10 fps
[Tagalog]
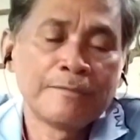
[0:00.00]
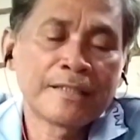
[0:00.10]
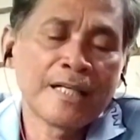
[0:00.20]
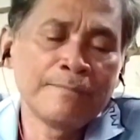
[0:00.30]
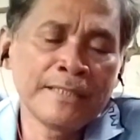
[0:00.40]

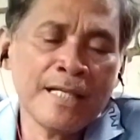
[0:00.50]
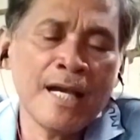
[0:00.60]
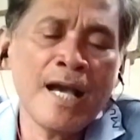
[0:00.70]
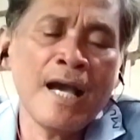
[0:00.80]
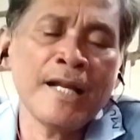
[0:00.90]
Raming
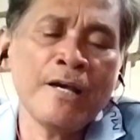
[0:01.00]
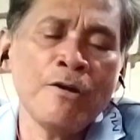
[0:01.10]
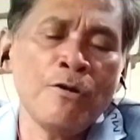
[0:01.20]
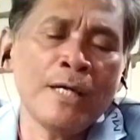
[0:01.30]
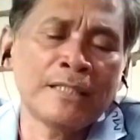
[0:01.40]
araw
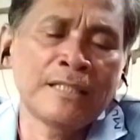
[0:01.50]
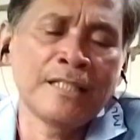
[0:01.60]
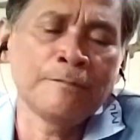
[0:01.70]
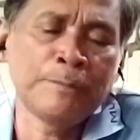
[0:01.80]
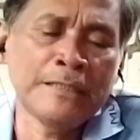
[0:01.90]

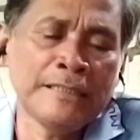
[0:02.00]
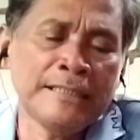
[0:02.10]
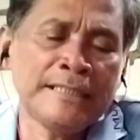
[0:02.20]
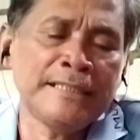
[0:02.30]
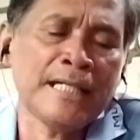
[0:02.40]

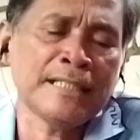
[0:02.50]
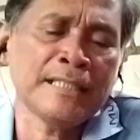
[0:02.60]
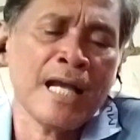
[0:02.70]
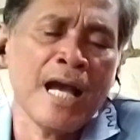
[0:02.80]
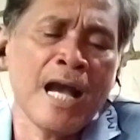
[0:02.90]
gabi
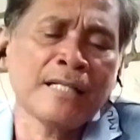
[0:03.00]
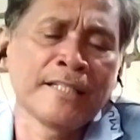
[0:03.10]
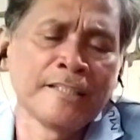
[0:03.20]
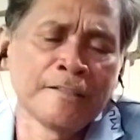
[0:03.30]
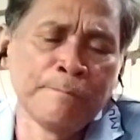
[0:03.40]
ang
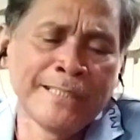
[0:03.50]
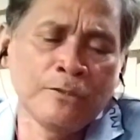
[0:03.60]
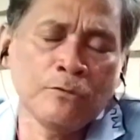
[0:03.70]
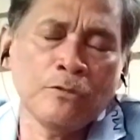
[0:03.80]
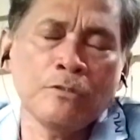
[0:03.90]
aking
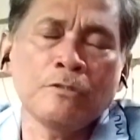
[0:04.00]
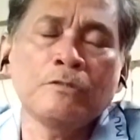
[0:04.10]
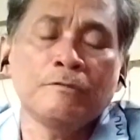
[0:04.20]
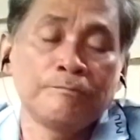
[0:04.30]
binuno